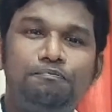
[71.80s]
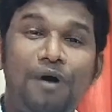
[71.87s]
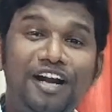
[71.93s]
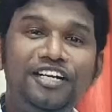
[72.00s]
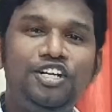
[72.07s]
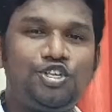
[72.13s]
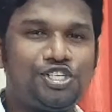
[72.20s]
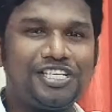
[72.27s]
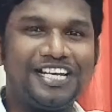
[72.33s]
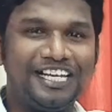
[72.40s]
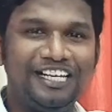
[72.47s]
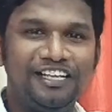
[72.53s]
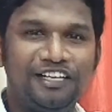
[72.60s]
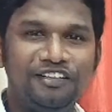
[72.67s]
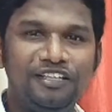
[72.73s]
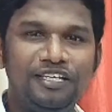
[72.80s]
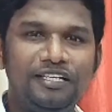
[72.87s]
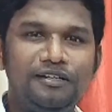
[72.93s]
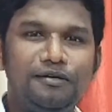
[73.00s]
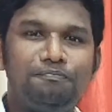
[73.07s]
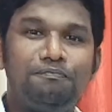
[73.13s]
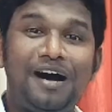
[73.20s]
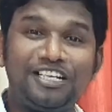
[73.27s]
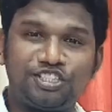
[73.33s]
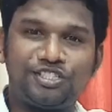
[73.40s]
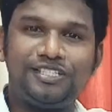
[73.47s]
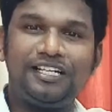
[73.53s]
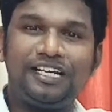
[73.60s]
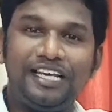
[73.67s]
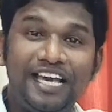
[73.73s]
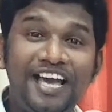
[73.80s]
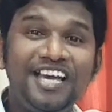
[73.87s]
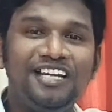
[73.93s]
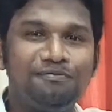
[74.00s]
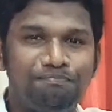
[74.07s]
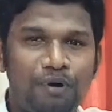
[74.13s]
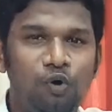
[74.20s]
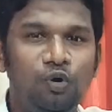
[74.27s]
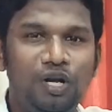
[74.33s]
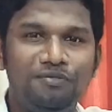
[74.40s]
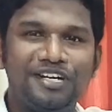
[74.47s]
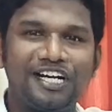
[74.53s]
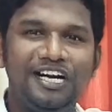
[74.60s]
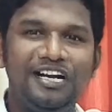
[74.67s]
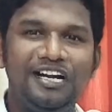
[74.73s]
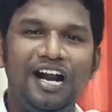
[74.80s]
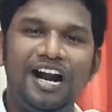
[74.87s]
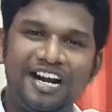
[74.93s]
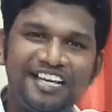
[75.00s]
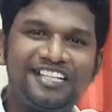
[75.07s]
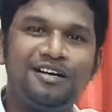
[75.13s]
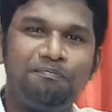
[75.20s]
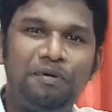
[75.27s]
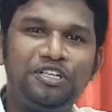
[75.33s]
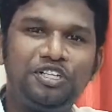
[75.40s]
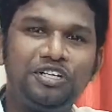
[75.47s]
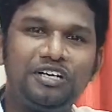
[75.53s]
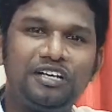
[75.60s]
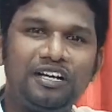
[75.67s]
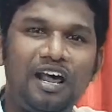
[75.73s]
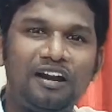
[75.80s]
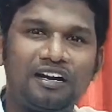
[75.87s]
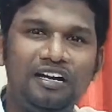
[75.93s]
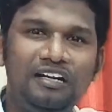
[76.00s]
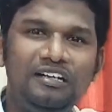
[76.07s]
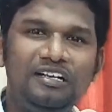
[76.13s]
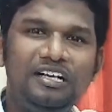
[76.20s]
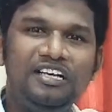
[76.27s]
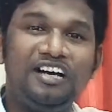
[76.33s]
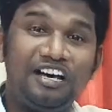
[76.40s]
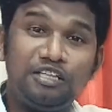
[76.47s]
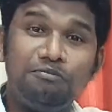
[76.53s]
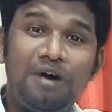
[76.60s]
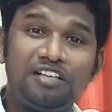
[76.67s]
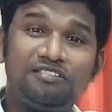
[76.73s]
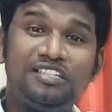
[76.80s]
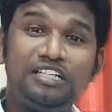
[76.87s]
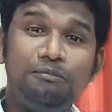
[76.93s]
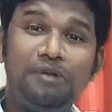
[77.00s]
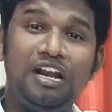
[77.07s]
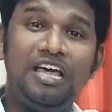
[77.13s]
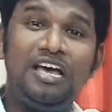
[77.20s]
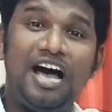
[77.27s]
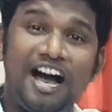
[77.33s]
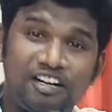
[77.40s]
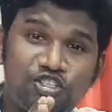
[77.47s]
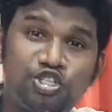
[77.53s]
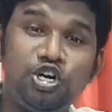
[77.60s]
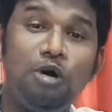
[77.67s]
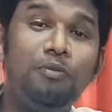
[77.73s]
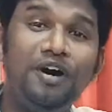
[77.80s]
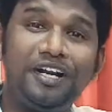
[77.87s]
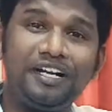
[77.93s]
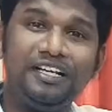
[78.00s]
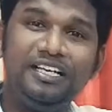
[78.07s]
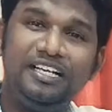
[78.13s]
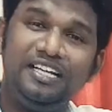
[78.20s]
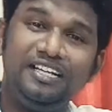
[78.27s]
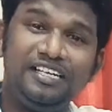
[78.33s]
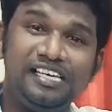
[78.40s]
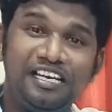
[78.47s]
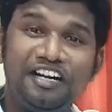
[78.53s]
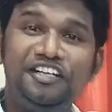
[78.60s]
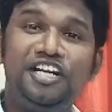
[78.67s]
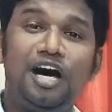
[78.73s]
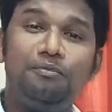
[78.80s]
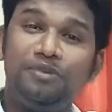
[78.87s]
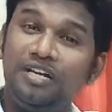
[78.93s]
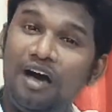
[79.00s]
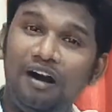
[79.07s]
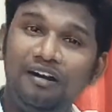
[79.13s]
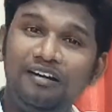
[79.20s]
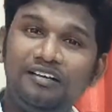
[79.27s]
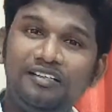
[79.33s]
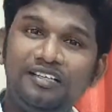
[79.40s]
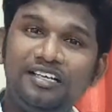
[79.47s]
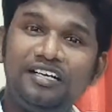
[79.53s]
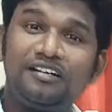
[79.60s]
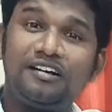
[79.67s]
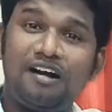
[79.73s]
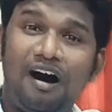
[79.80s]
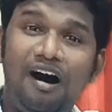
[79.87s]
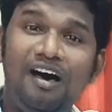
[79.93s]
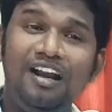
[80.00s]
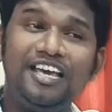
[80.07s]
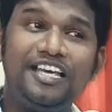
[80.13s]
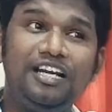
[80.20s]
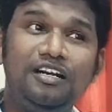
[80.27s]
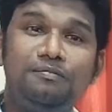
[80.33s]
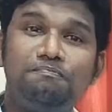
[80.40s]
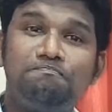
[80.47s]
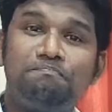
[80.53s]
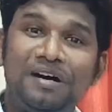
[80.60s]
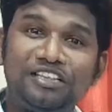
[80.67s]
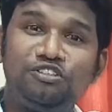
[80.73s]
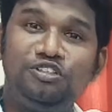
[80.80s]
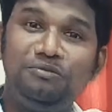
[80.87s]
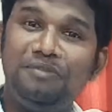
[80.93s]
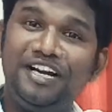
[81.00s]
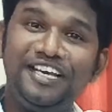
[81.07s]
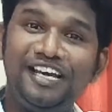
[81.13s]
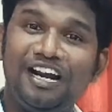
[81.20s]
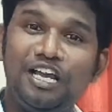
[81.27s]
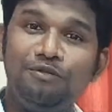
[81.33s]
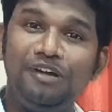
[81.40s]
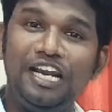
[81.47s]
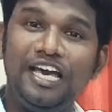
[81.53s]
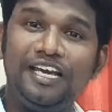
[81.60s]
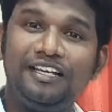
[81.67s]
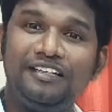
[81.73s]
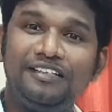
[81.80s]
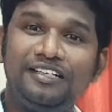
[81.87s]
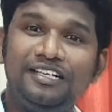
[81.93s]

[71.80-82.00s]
பாண்டிச்சேரியில் இருந்து பாஸ்டர் ஏ என் பவுல் அவர்கள் அழைக்கப்பட்டிருக்கிறார்கள் அது மாத்திரமல்ல அக்டோபர் இரண்டாம் நாள் காலையில் பத்து மணி அளவிலே